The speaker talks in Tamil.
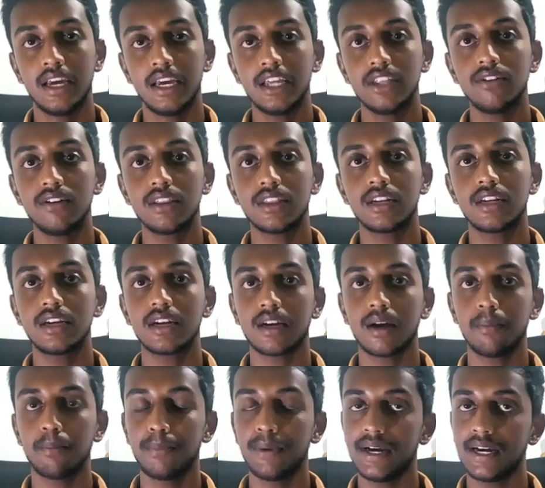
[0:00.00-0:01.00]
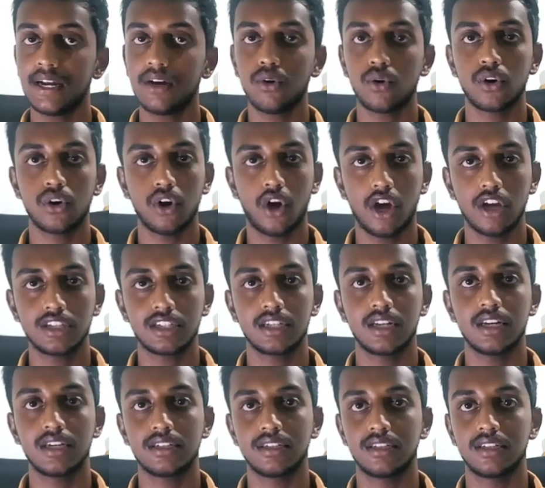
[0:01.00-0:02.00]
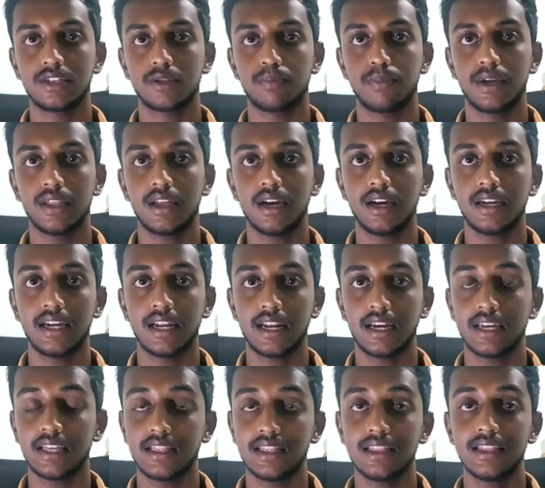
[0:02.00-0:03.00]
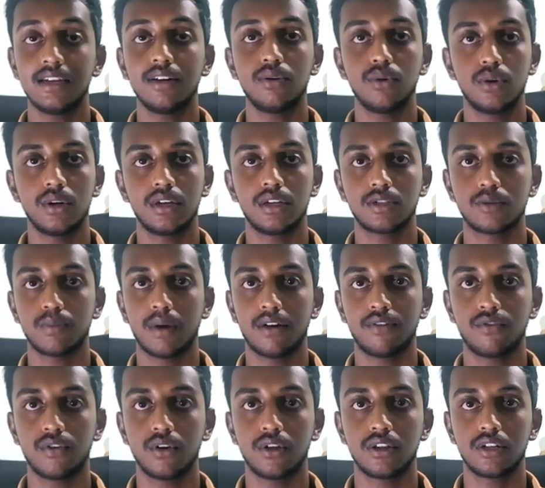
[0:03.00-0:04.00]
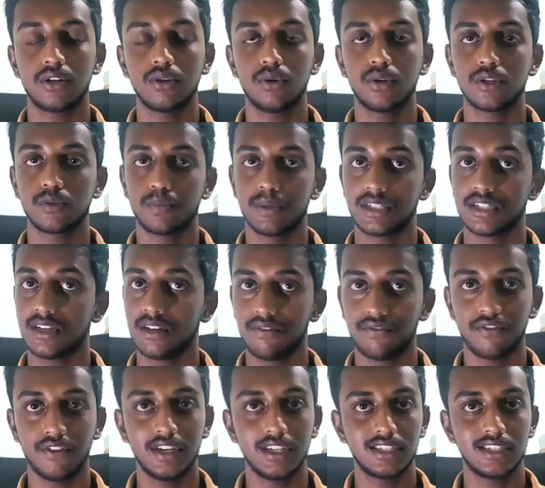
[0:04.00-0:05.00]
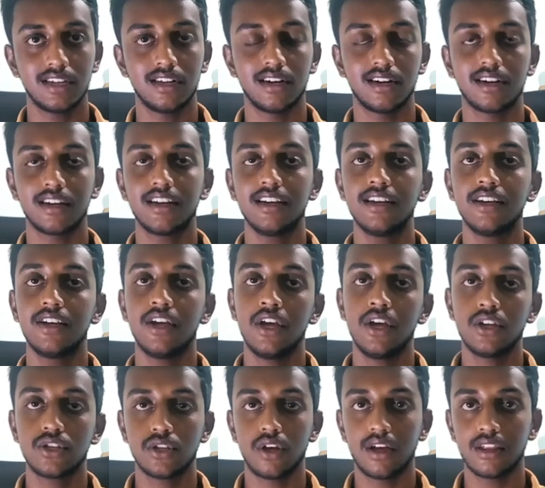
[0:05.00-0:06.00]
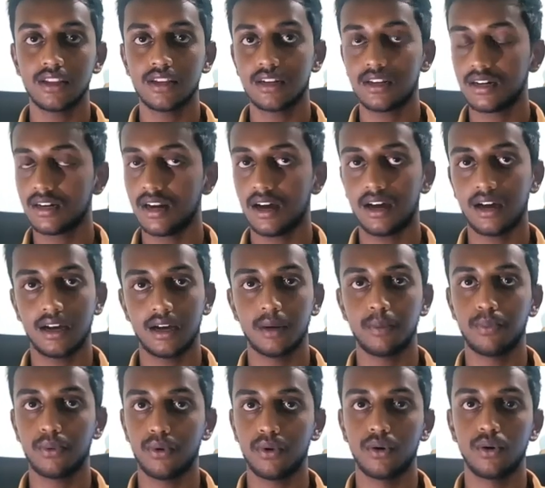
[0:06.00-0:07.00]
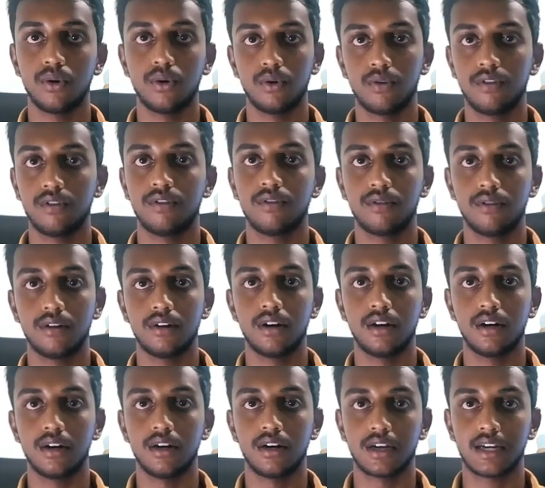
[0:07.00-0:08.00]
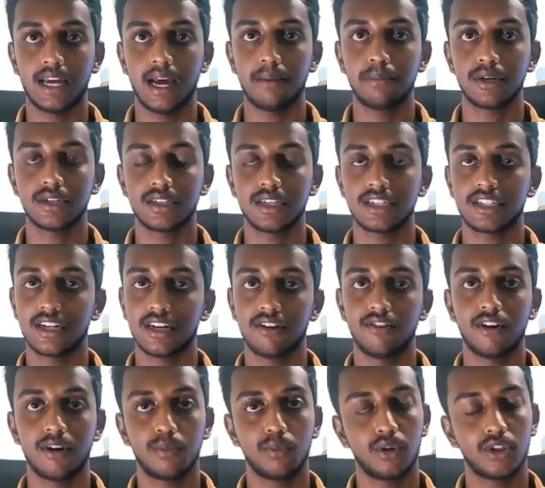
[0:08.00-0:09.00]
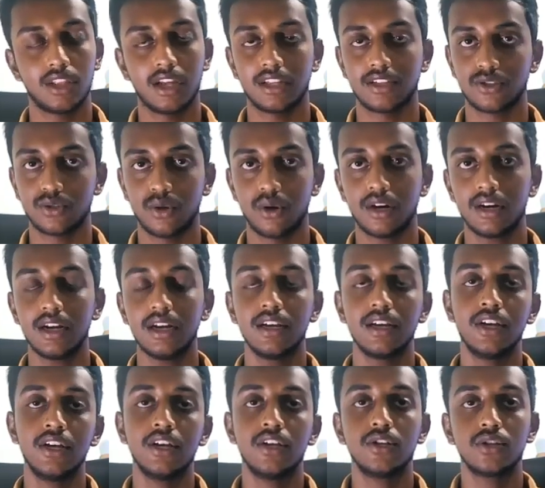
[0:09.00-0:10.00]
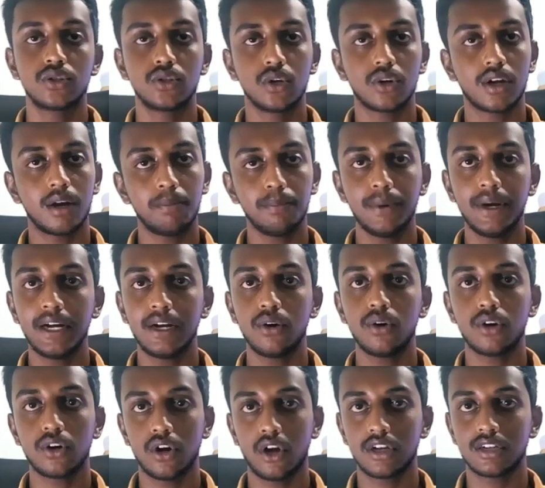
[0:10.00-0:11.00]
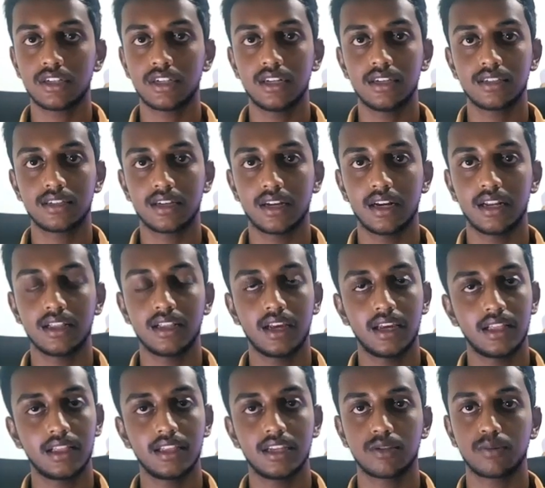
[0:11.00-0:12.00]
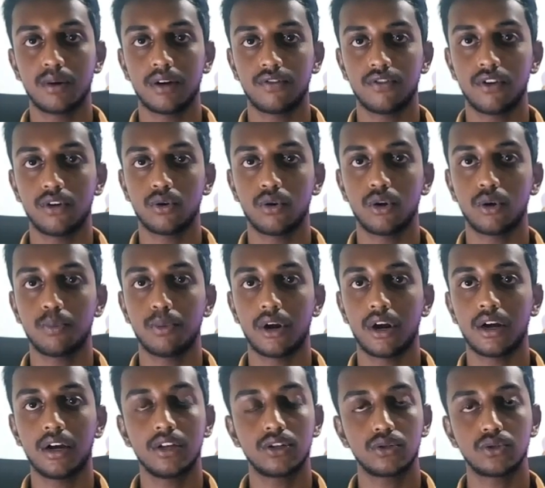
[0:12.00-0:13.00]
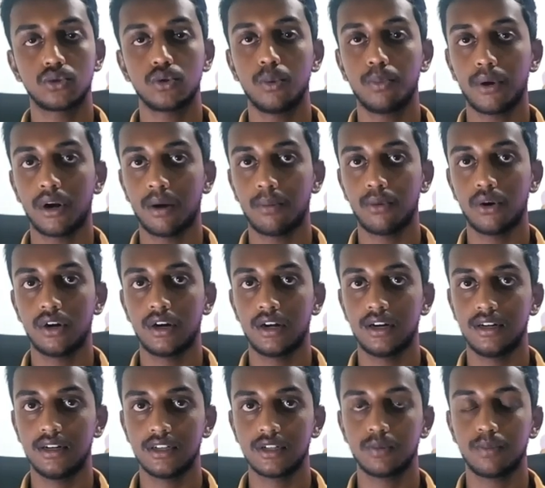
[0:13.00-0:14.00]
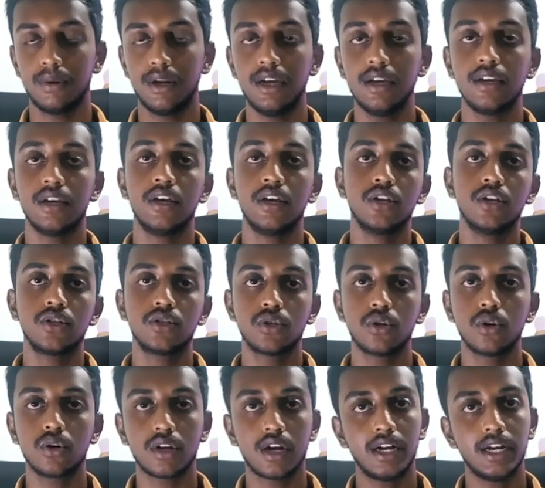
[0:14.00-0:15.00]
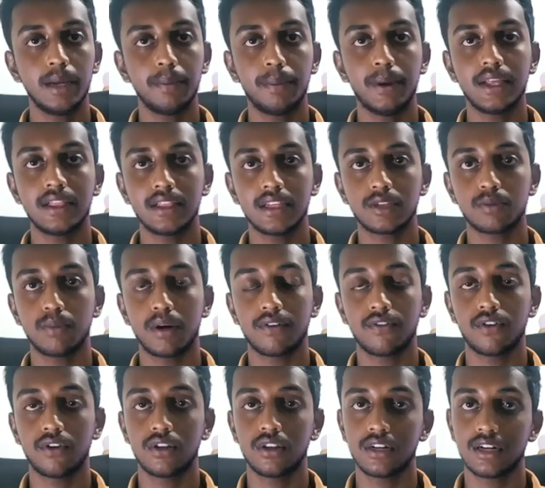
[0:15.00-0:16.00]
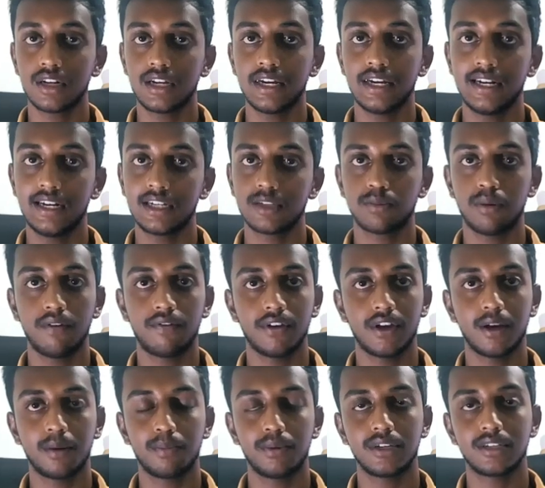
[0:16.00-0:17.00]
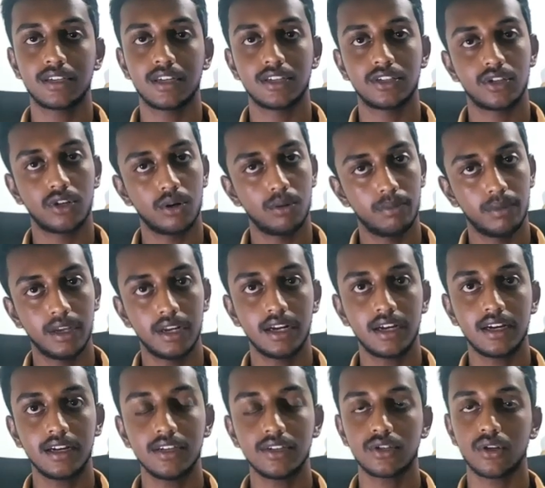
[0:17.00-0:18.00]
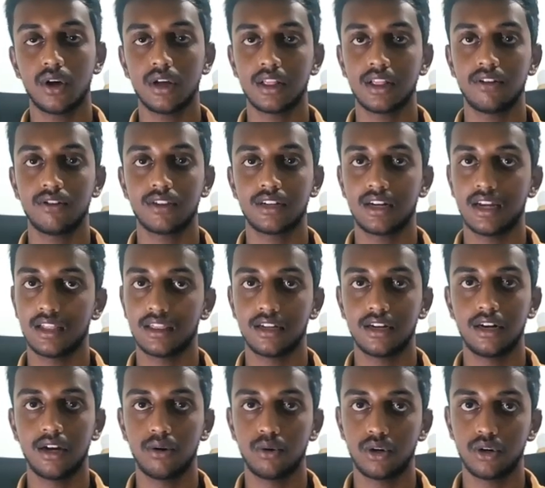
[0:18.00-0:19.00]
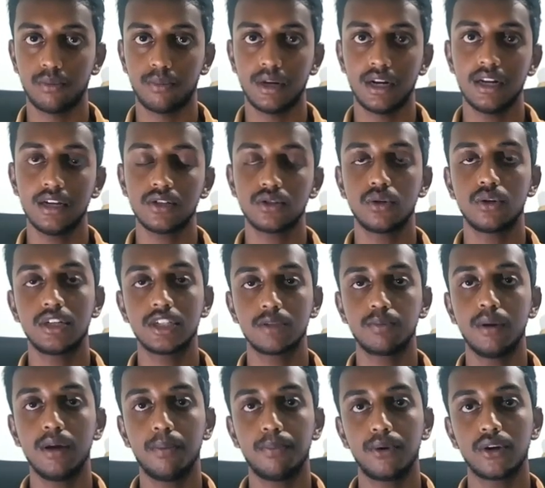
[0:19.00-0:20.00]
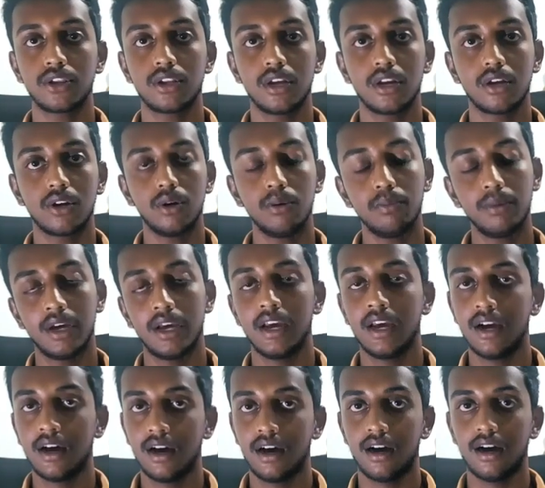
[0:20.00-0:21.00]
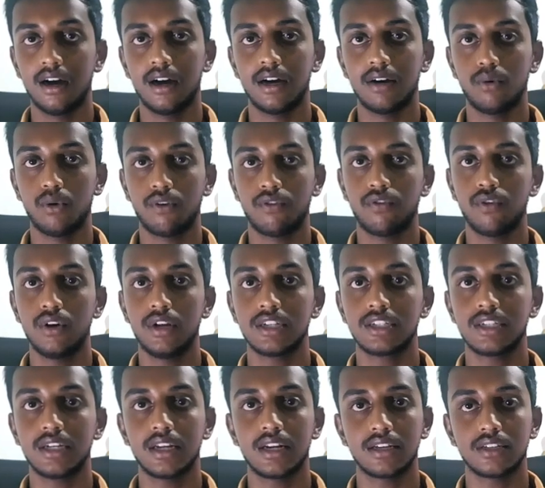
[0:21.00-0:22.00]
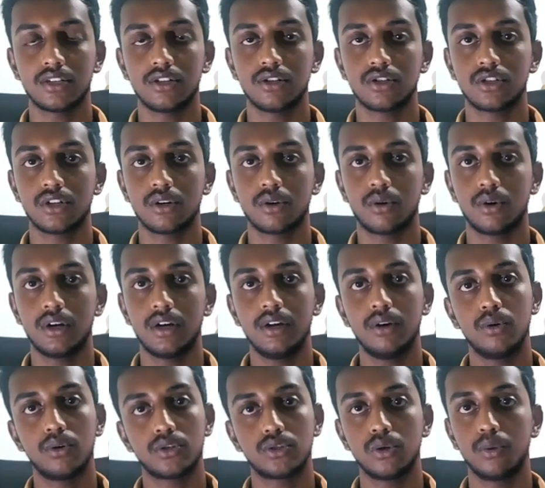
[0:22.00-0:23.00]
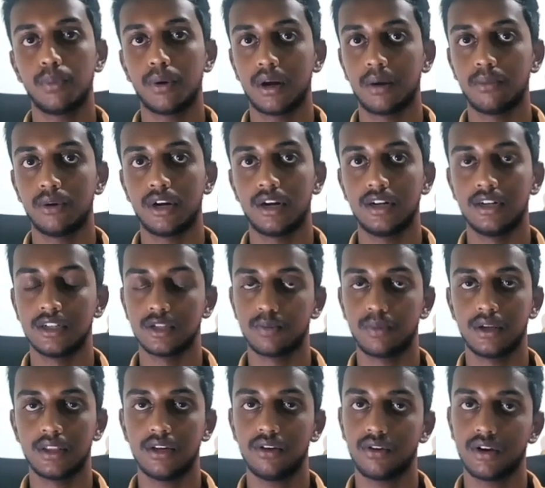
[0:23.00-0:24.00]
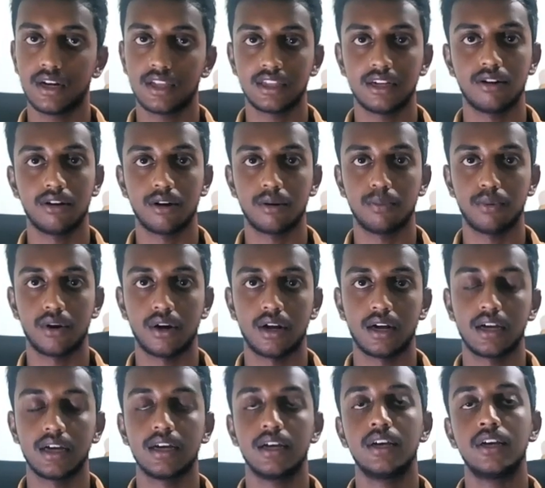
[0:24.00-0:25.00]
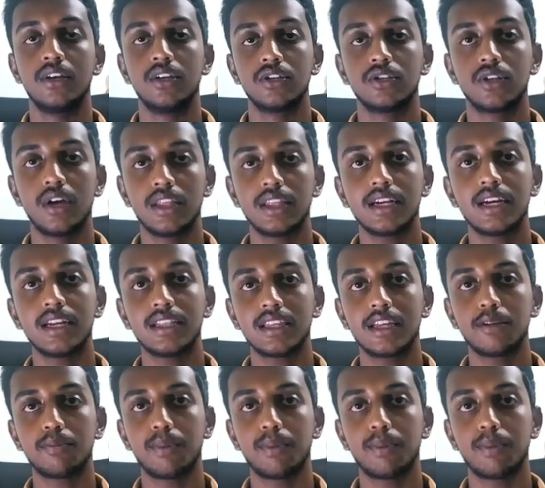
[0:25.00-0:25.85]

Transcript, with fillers: இது வந்துட்டு கம்ப்ளீட்டாக ஒரு நாட்ச்லெஸ் டிஸ்பிளே தான் ஏன்னா இந்த ஒரு ஸ்மார்ட் ஃபோன் வந்துட்டு ஒரு ஸ்பெஷல் ஃபீச்சர் இருக்குது ஸோ அது வந்துட்டு நான் இப்போது கேமரா செக்ஷனில் வரும்போது நான் அது சொல்கிறேன் ஸோ கம்ப்ளீட்டாக ஒரு நாச்லெஸ் ஸ்க்ரீன் தான் இந்த ஸ்மார்ட் ஃபோனில் கொடுக்க போகிறாங்க அதுவும் சூப்பர் அமோலட் டிஸ்பிளே ஸோ கண்டிப்பாக இந்த ஸ்மார்ட் ஃபோன் வந்துட்டு இன் டிஸ்பிளே ஃபிங்கர் பிரிண்ட் சென்சரும் இருக்குது ஸோ அதில் வந்துட்டு எந்த டவுட்டும் இல்லை ஸோ டிஸ்பிளே பொறுத்த வரைக்கும் ஒரு ஃபுல் ஹெச்டி ரெசல்யூஷன் கொண்ட ஒரு சூப்பர் அமோலட் டிஸ்பிளே தான் இவங்க எடுத்துகிட்டு வர போகிறாங்க ஸோ அதுக்கு அடுத்தது